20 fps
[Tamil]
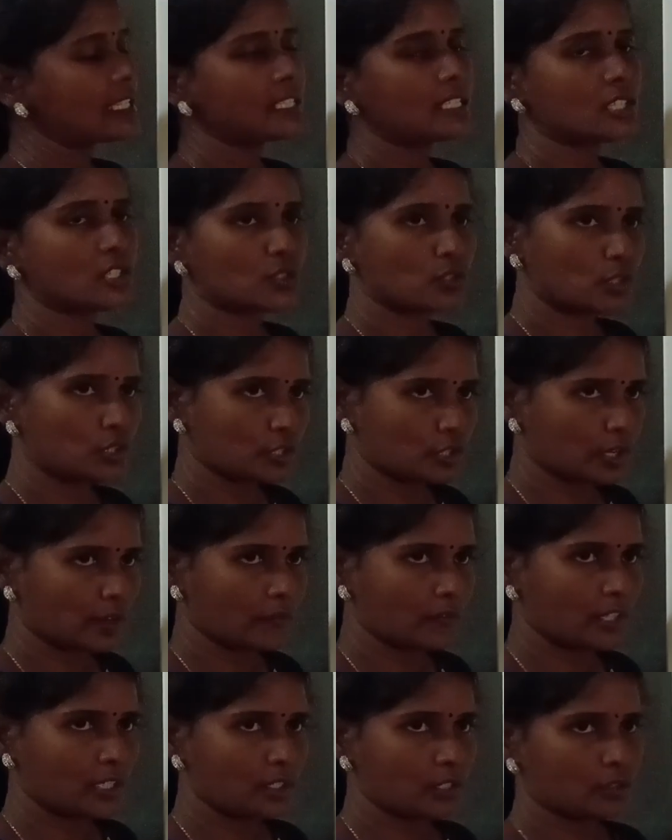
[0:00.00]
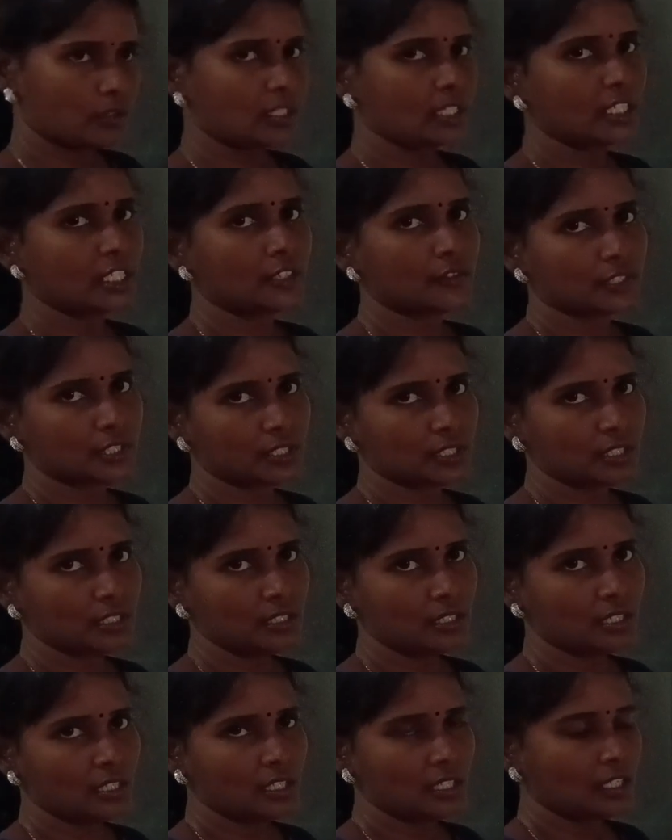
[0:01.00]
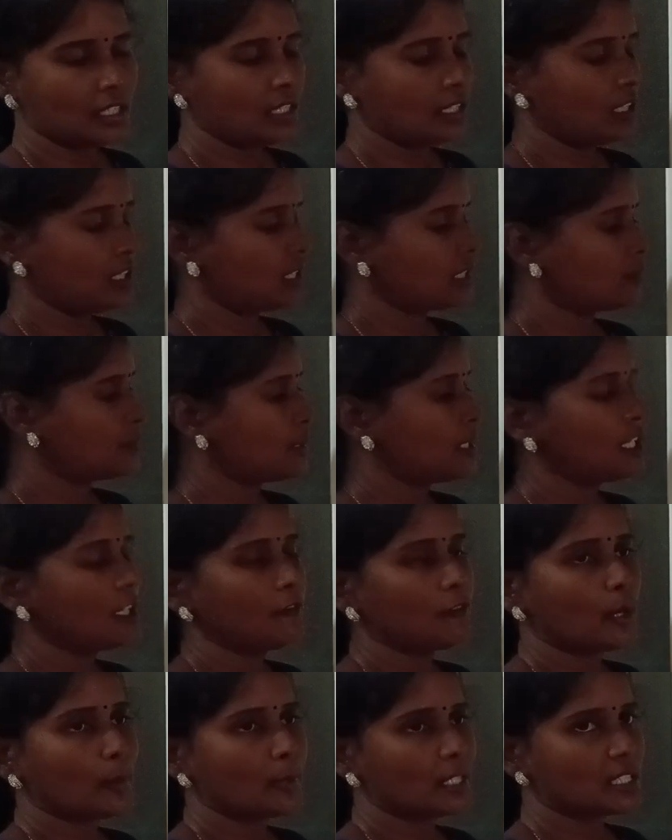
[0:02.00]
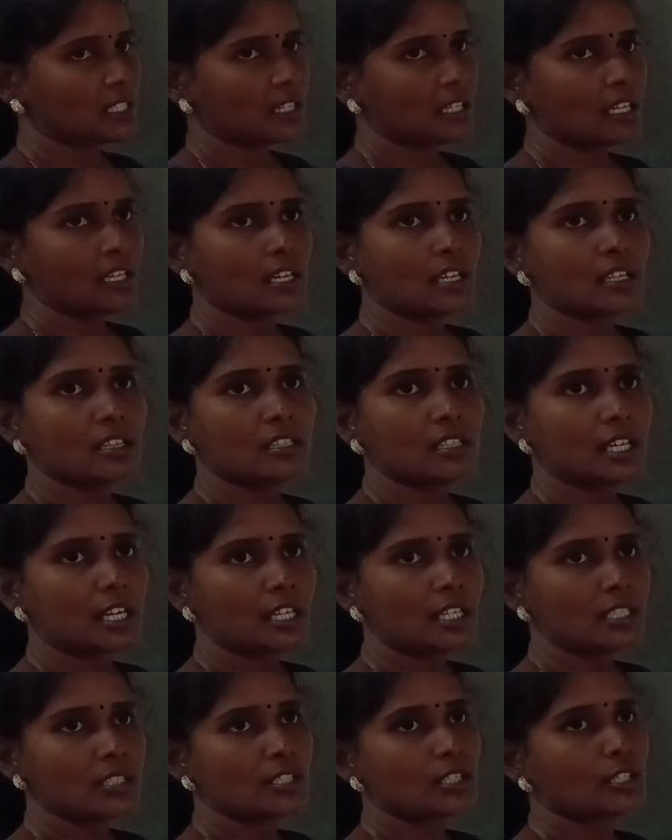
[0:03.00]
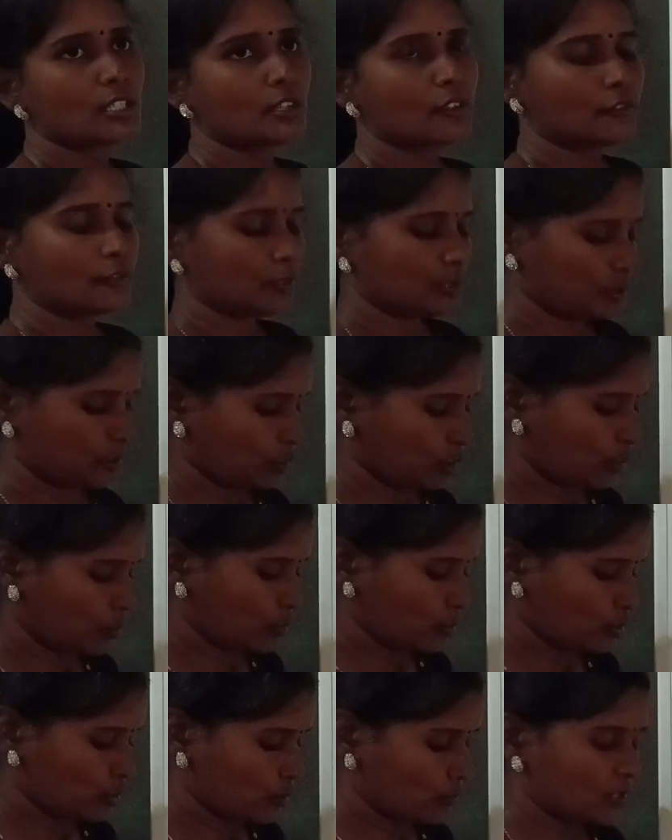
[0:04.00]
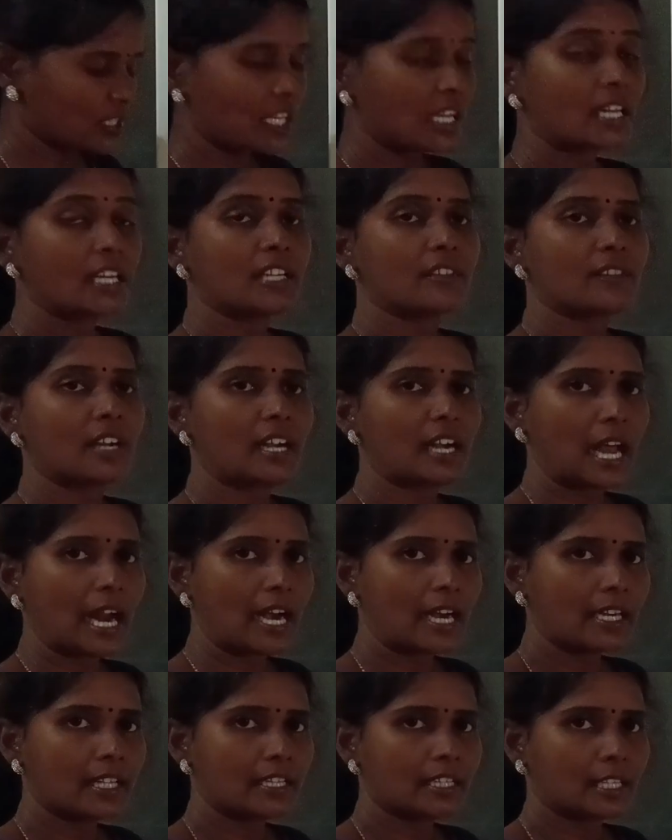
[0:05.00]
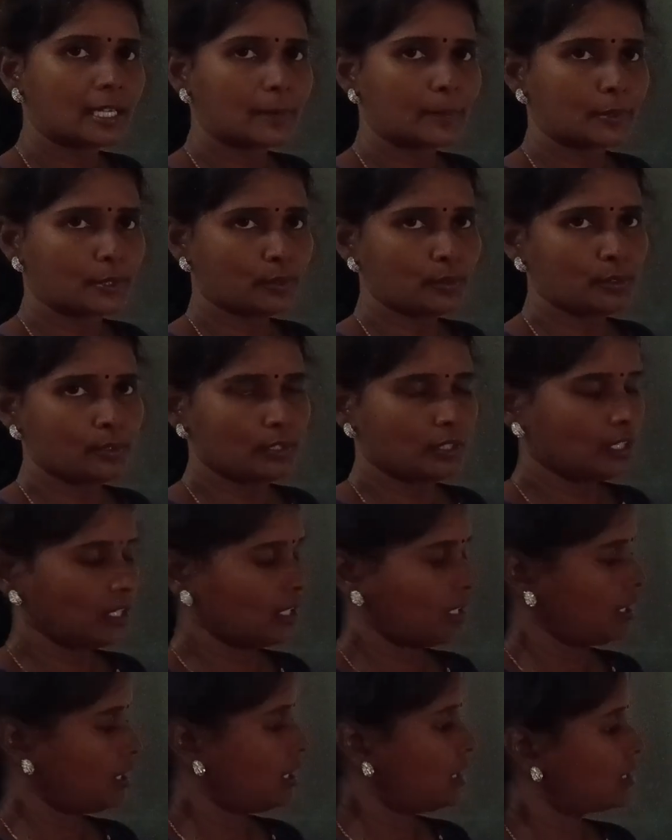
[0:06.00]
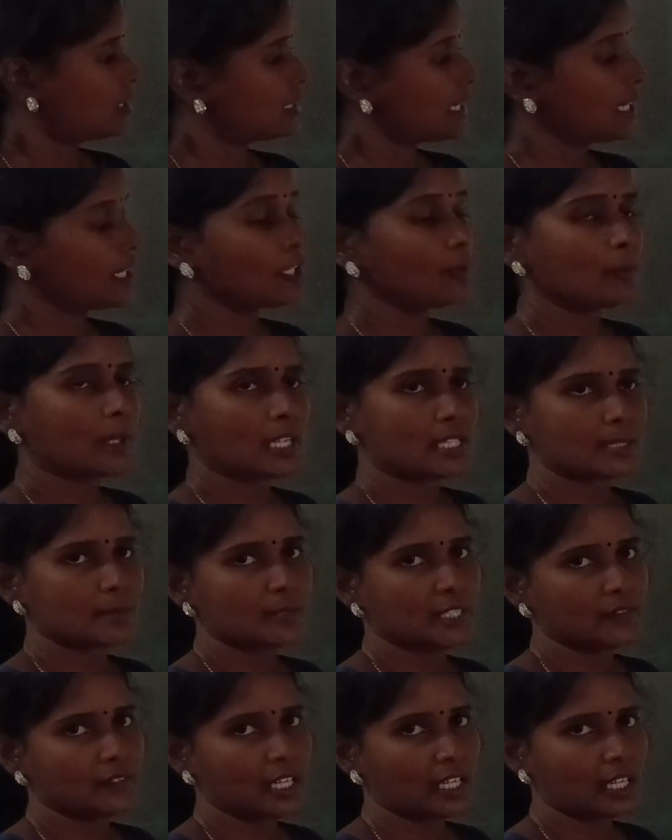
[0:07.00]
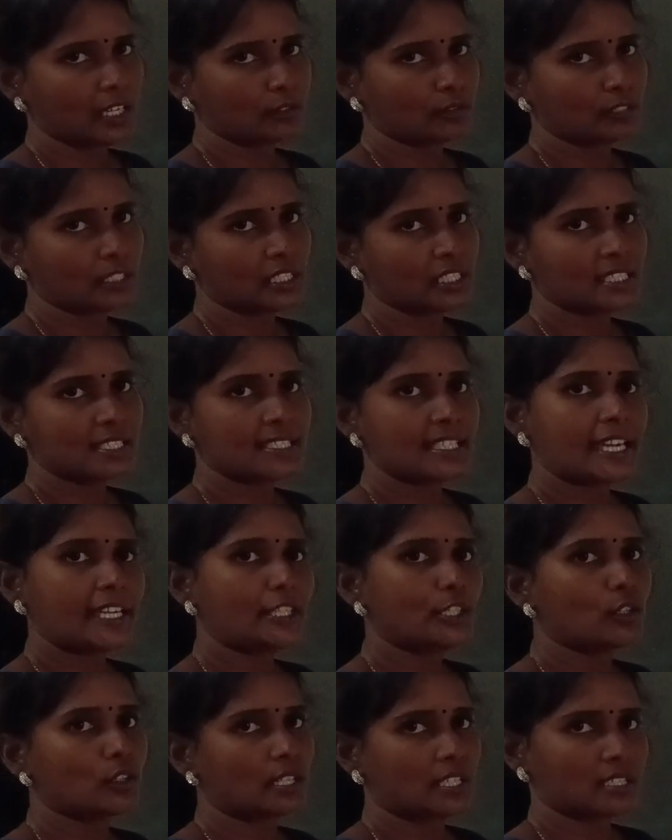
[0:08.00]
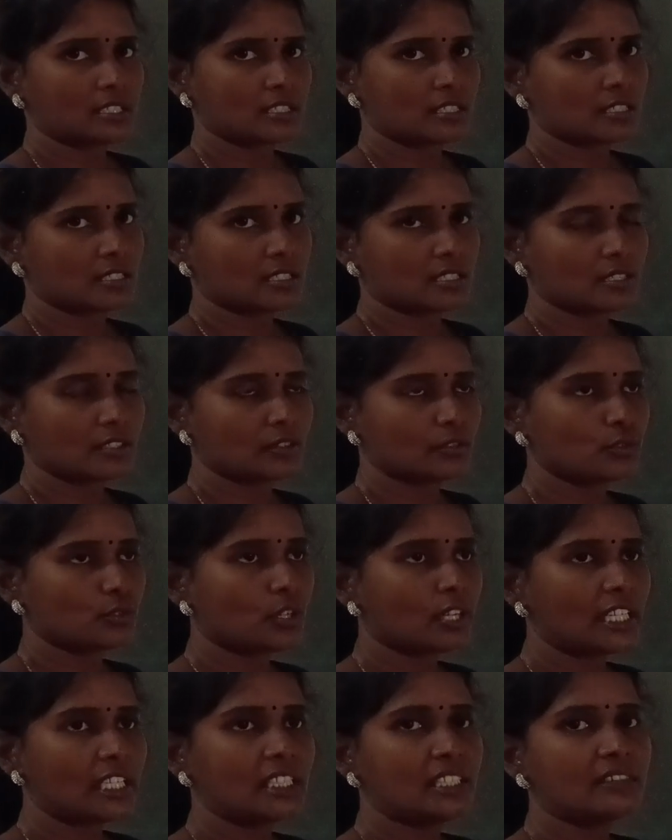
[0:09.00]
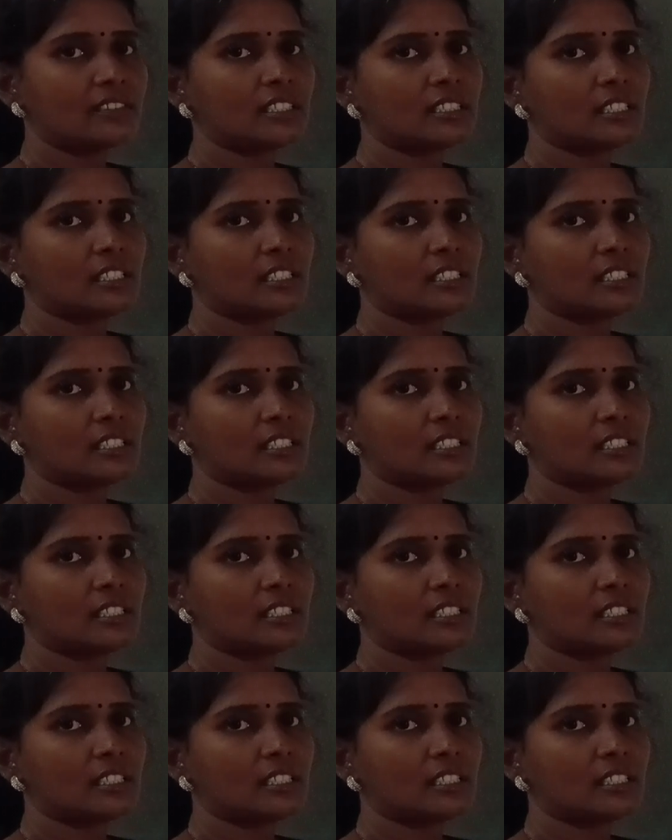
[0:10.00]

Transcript: ஆஸ் அ ரிசல்ட் ஆஃப் த நியூக்ளியர் டிவிஷன் ஸ்பெண்டல் ஃபார்மேஷன்லாம் நடந்து ரெண்டு செட் ஆஃப் குரோமோசோம்ஸாக டிவைட் ஆனதுக்கப்புறம் சைட்டோபிளாசம் டிவைட் ஆகும் தட் இஸ் சைட்டோகைனசிஸ் ஸோ இது